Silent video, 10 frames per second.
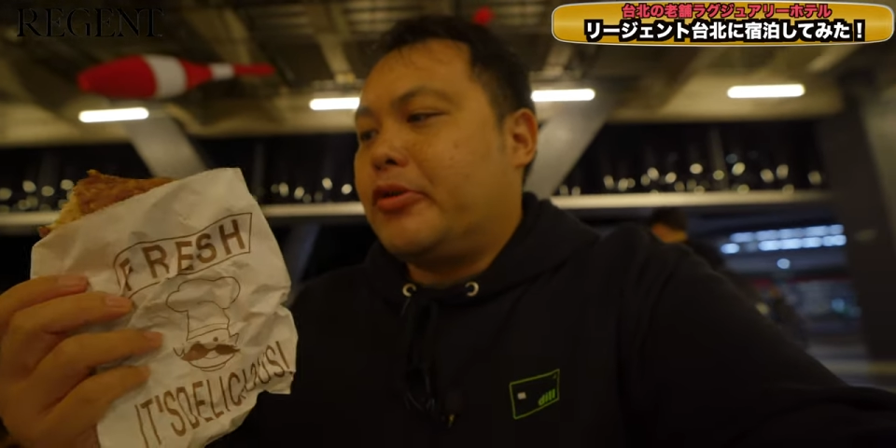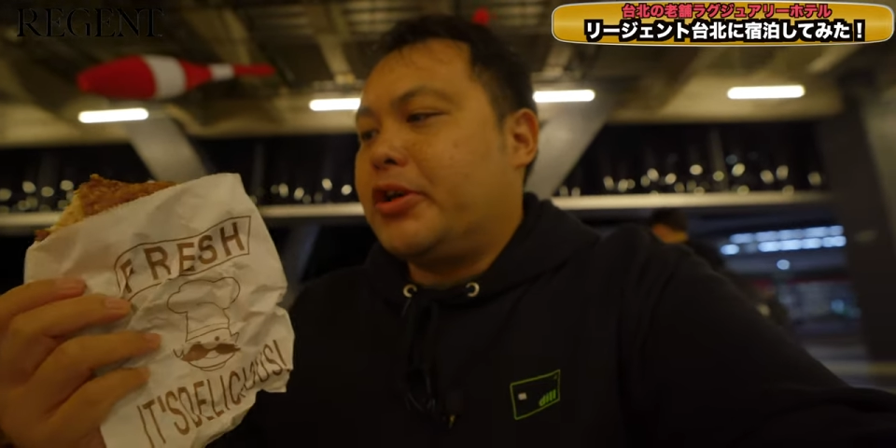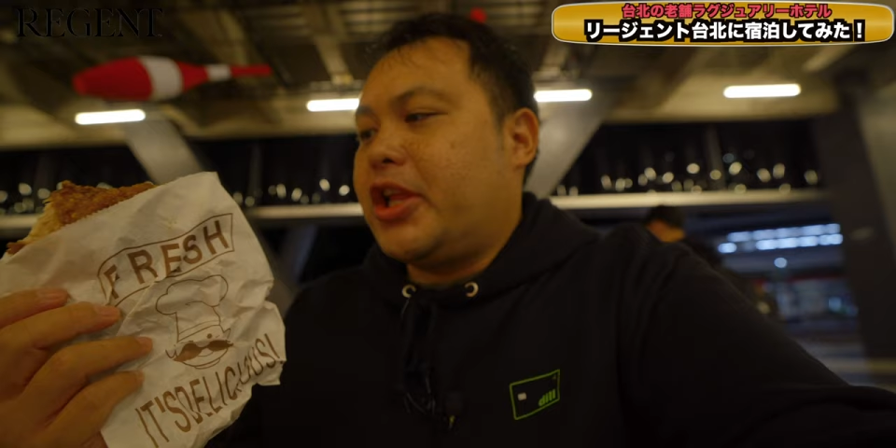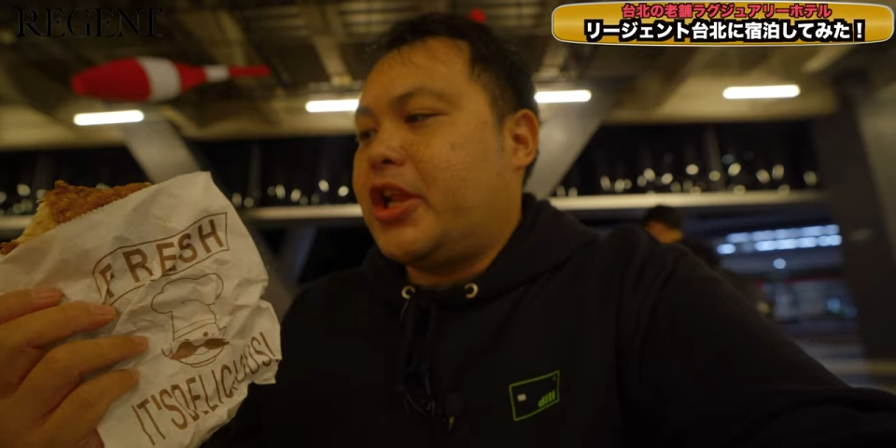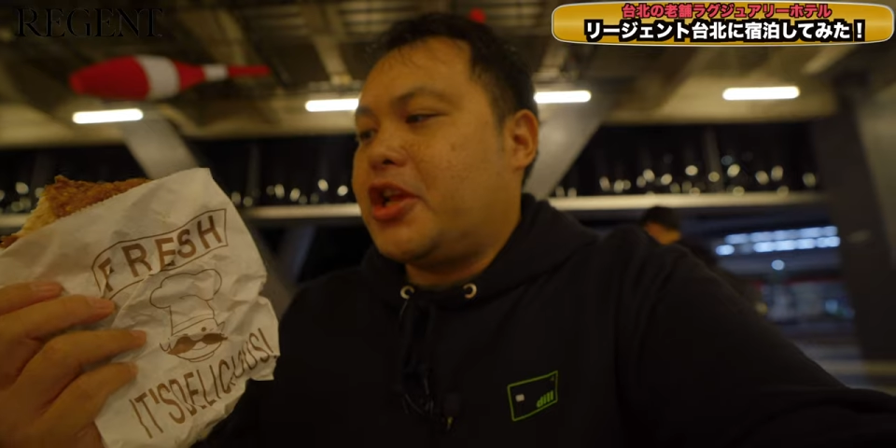
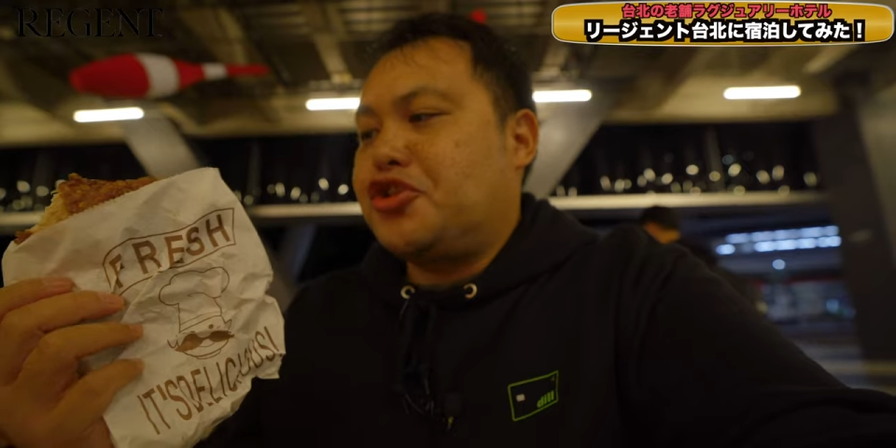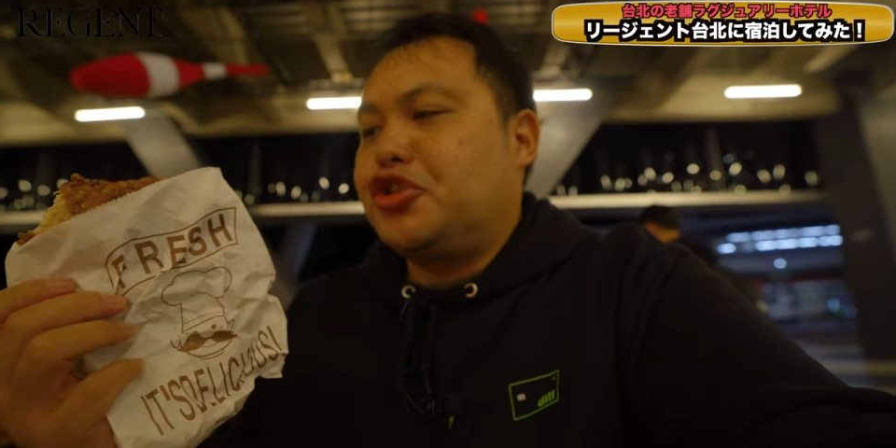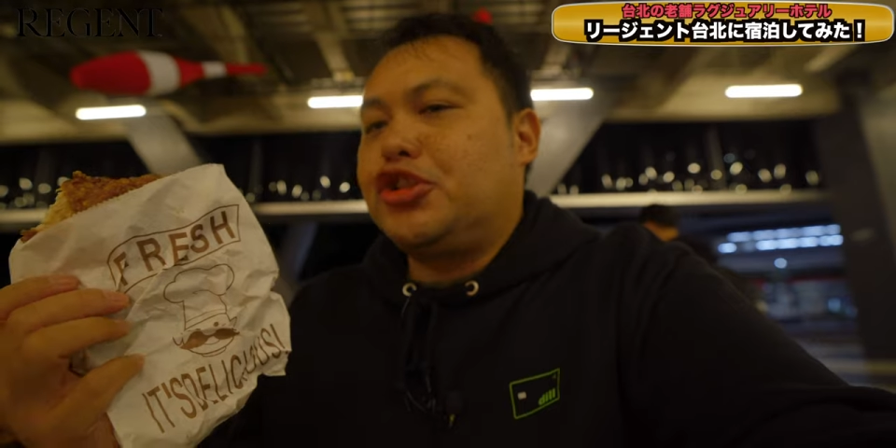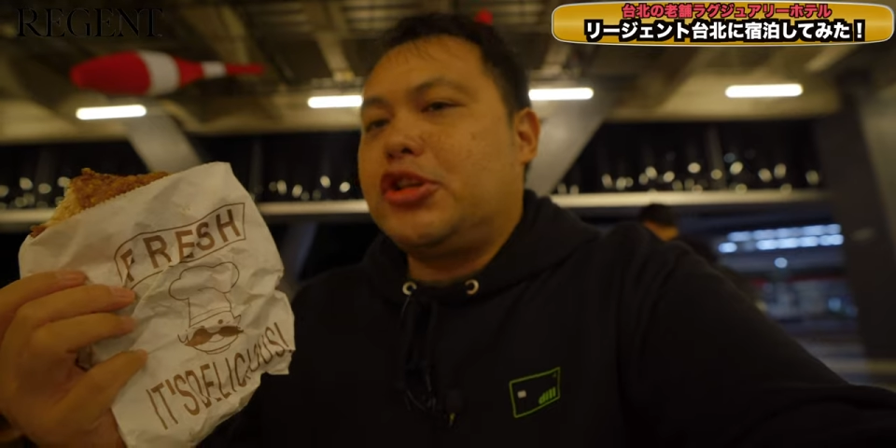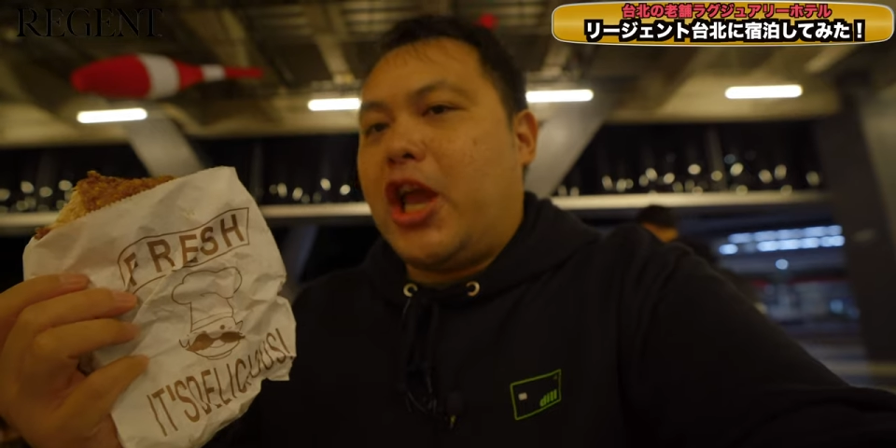これでね
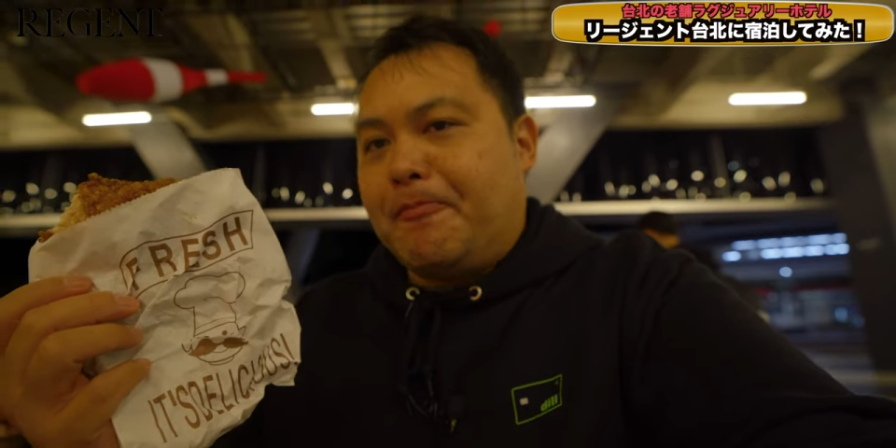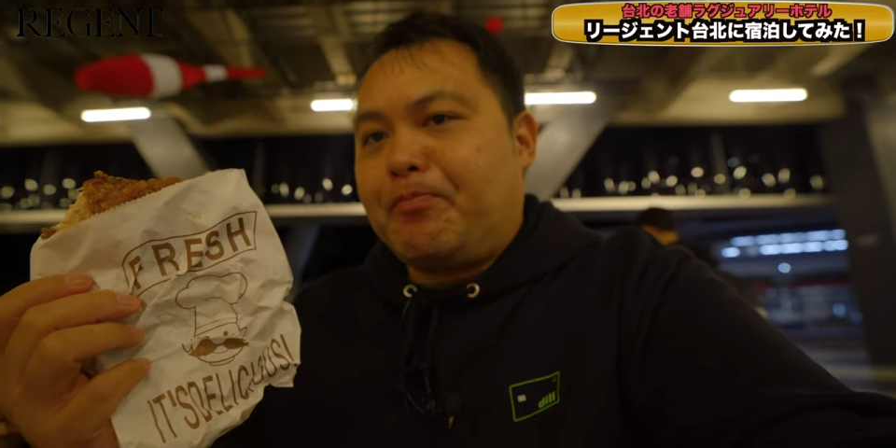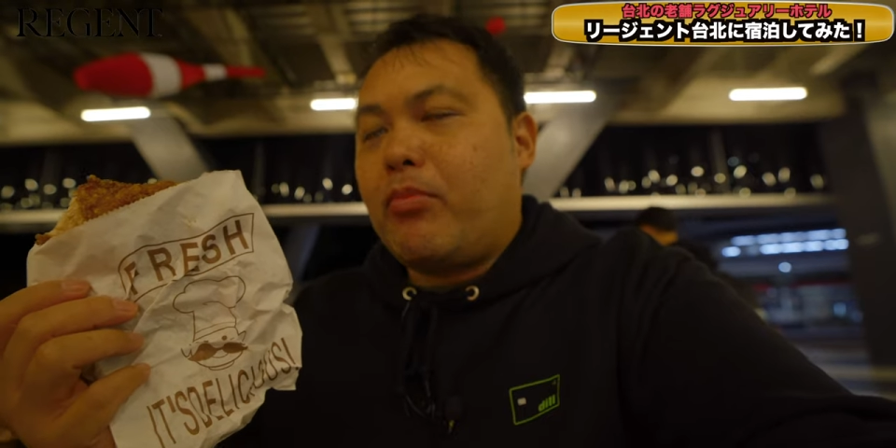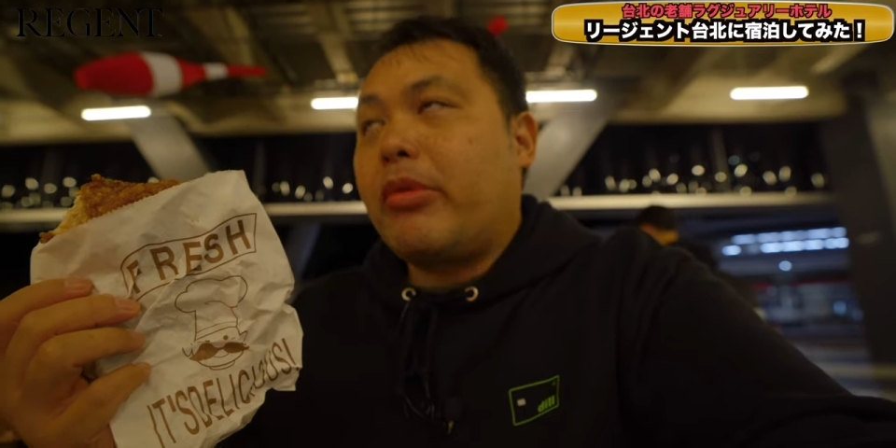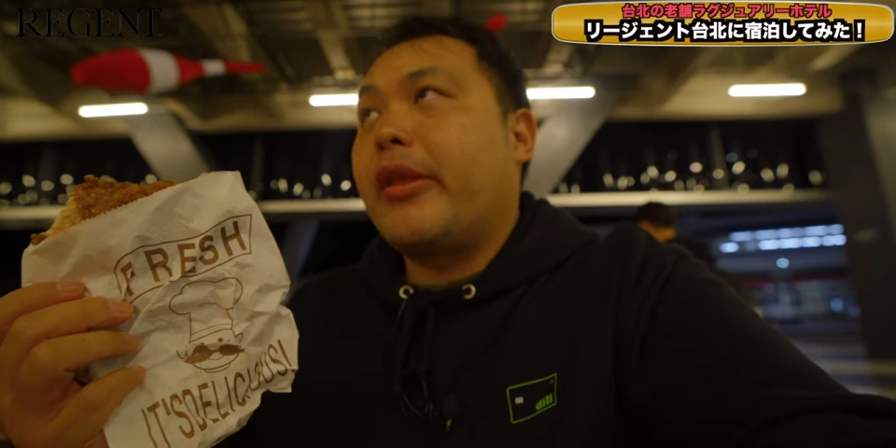90元
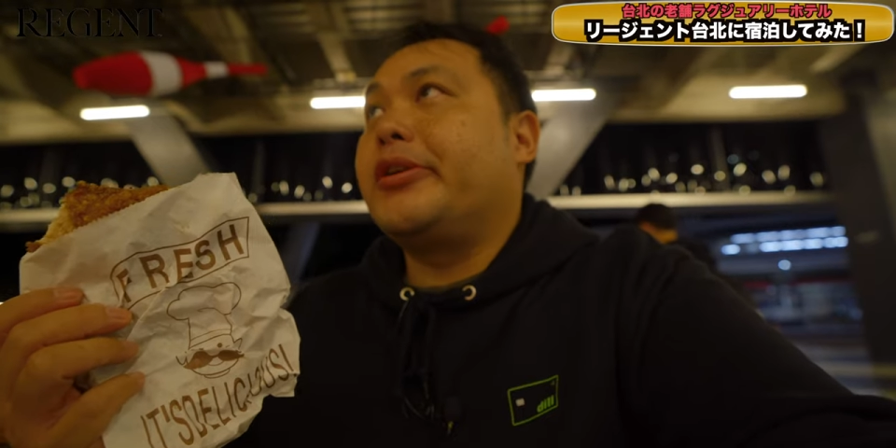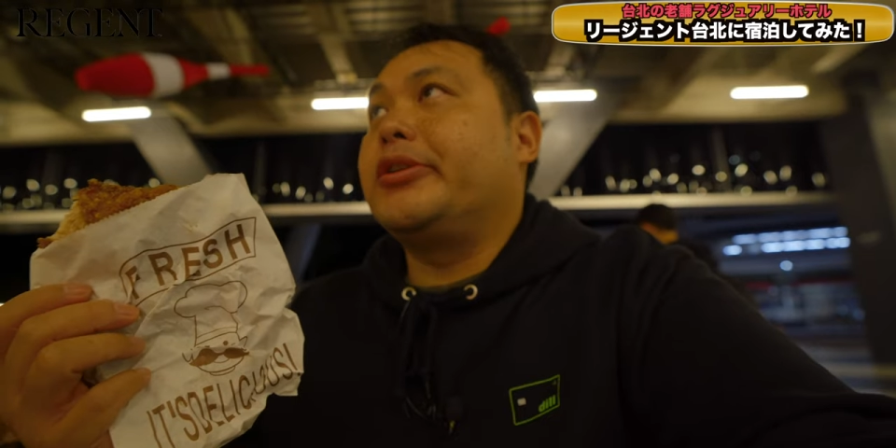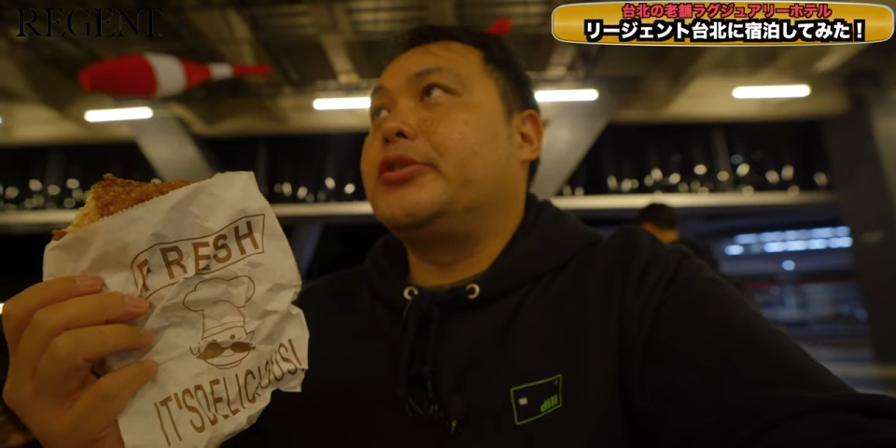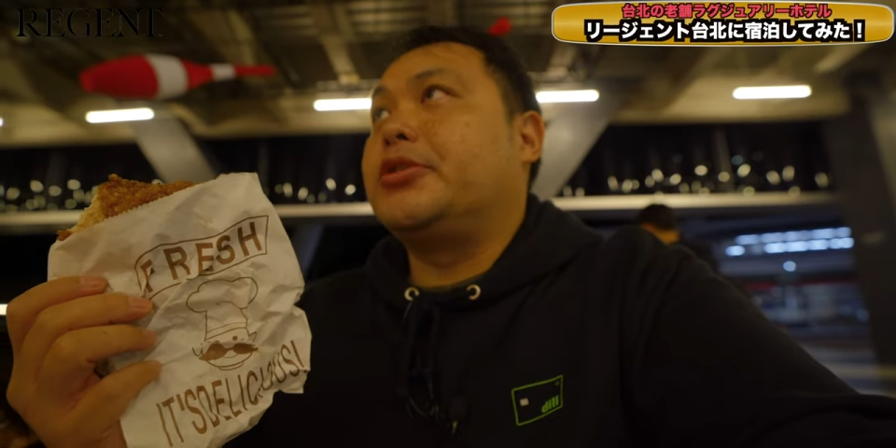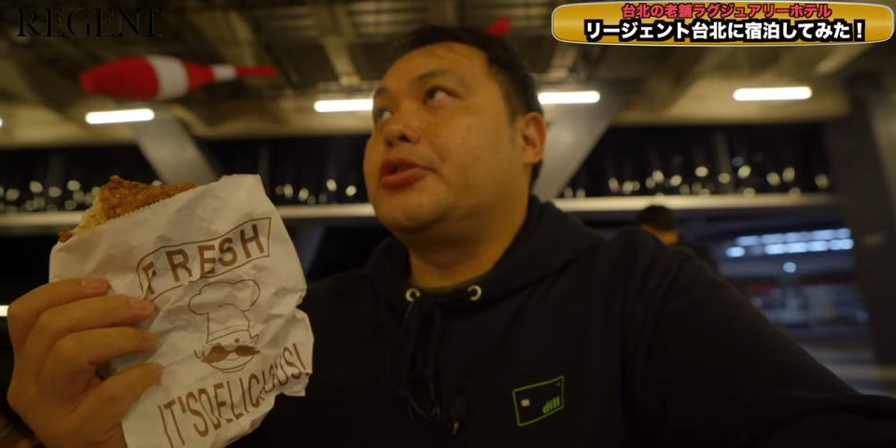
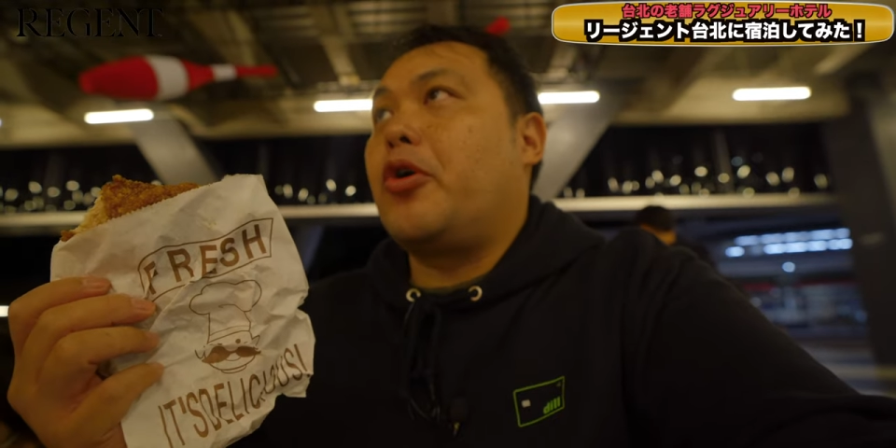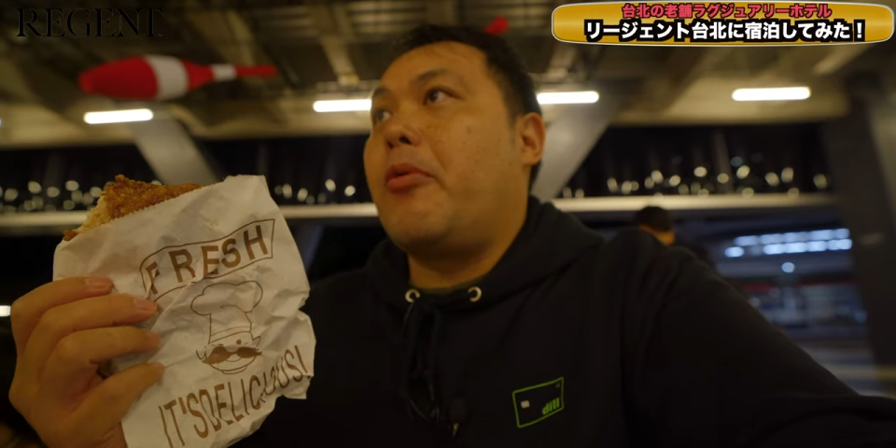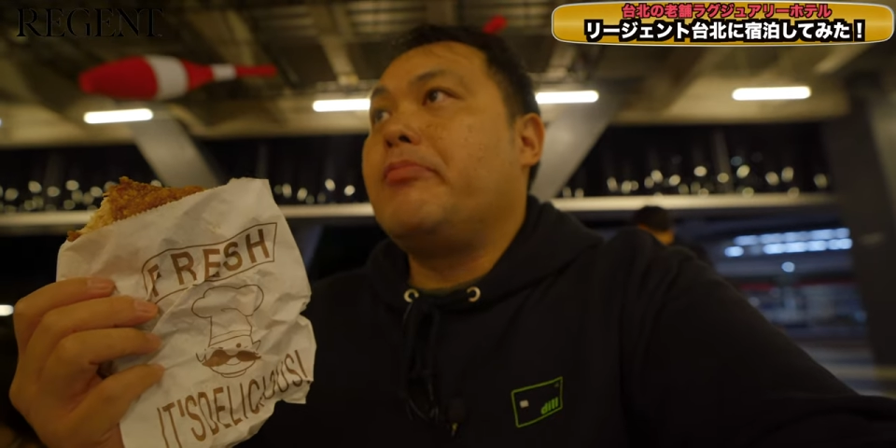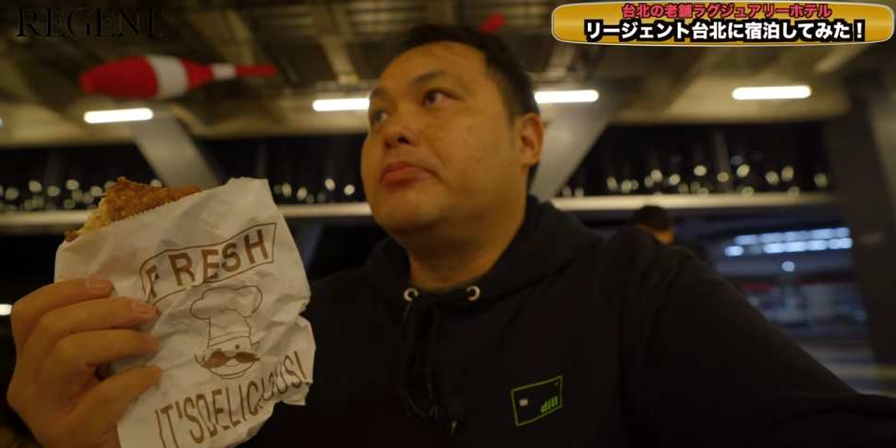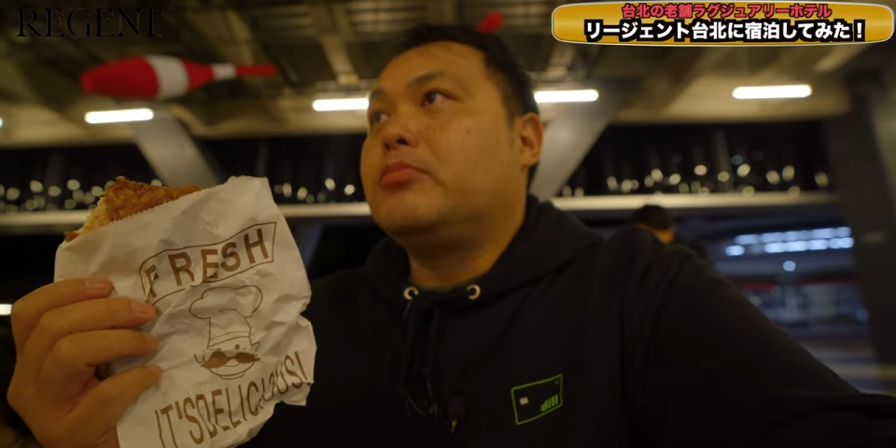うんと